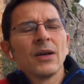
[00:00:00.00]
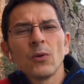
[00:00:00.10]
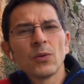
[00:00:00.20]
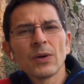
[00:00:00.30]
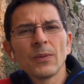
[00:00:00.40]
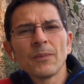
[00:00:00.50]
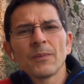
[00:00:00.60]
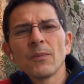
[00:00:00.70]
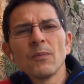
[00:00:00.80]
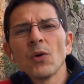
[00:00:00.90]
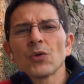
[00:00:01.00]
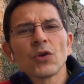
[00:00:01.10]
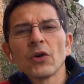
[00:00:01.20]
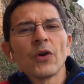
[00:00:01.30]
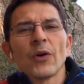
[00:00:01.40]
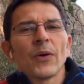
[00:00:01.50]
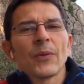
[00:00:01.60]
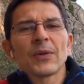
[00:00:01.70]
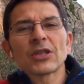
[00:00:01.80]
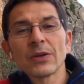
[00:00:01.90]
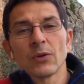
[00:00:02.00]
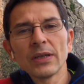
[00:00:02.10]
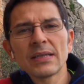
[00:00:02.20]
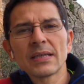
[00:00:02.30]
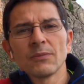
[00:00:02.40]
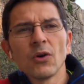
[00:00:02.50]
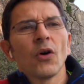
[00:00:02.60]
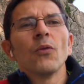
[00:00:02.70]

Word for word: un, un mondo eh, piacevolissimo,